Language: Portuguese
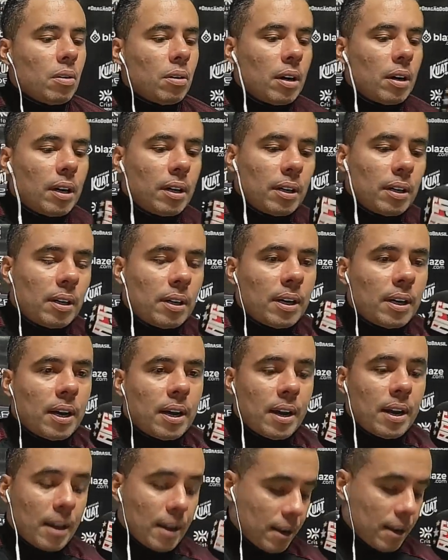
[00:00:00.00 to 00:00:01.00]
Olha,
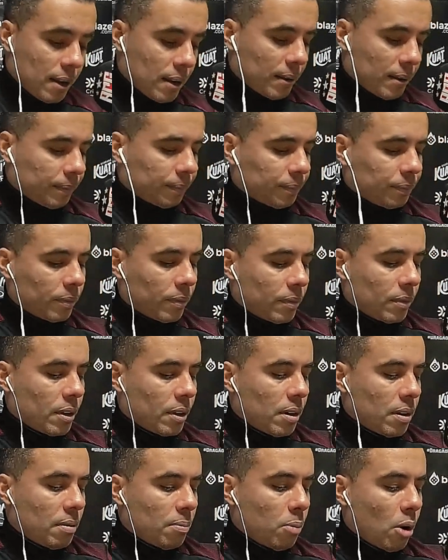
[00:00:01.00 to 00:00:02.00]
é...
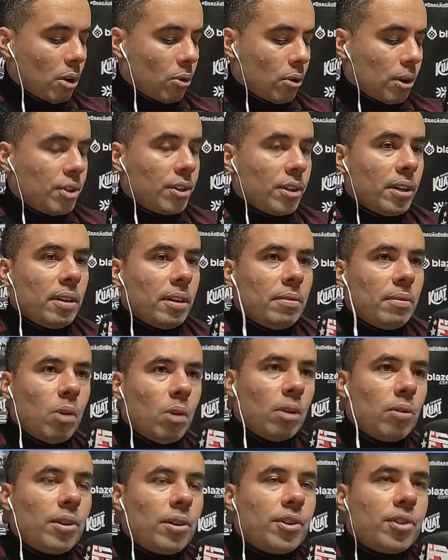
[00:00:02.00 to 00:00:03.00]
boa noite, né?
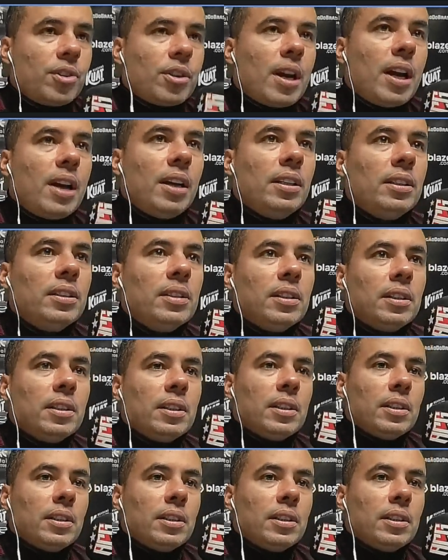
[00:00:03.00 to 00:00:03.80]
Boa noite já.